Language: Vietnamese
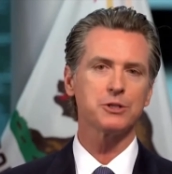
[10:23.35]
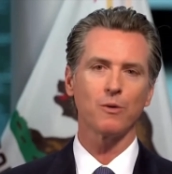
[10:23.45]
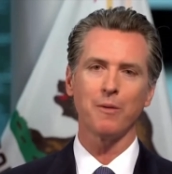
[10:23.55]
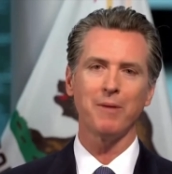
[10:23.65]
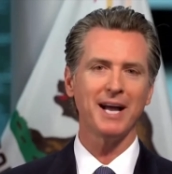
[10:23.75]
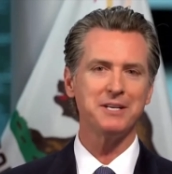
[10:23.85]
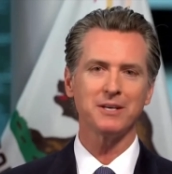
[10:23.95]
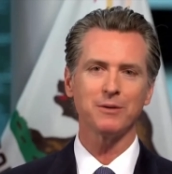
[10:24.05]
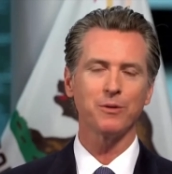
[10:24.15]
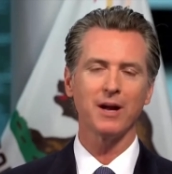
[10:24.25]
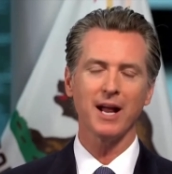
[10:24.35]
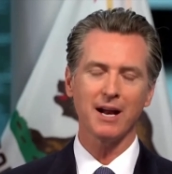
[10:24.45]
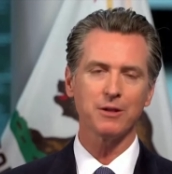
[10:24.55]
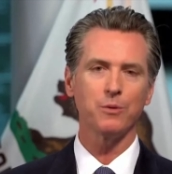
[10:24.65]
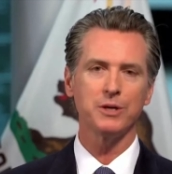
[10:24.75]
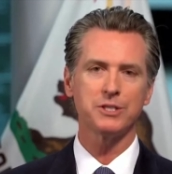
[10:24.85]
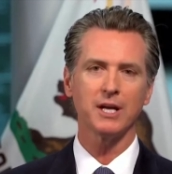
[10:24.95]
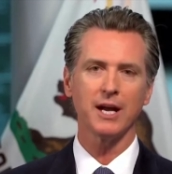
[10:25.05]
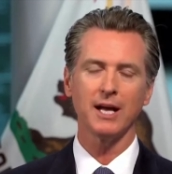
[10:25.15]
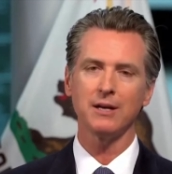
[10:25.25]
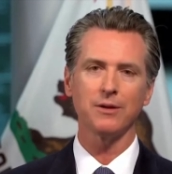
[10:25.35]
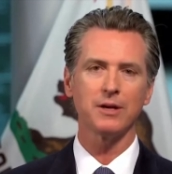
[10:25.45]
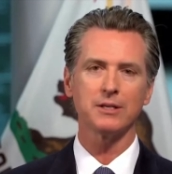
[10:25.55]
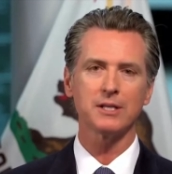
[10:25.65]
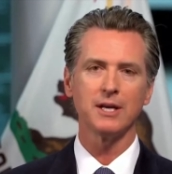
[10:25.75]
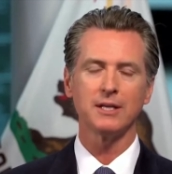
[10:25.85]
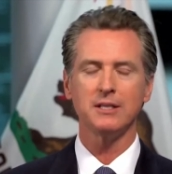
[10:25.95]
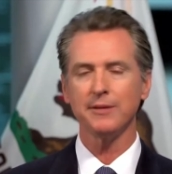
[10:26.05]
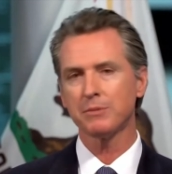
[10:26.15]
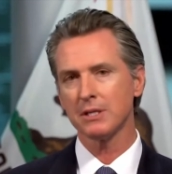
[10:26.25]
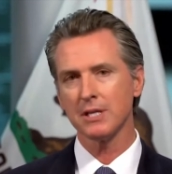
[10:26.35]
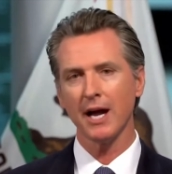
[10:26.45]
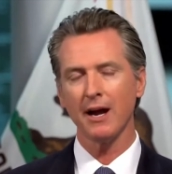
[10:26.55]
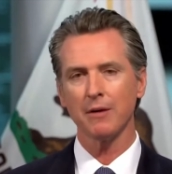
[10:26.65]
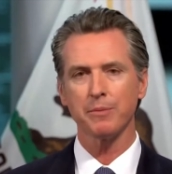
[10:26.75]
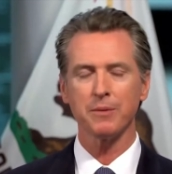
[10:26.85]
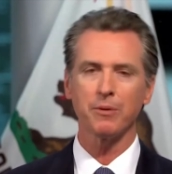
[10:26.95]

Thống đốc cũng thông báo người dân sẽ được tạm hoãn trả nợ học phí,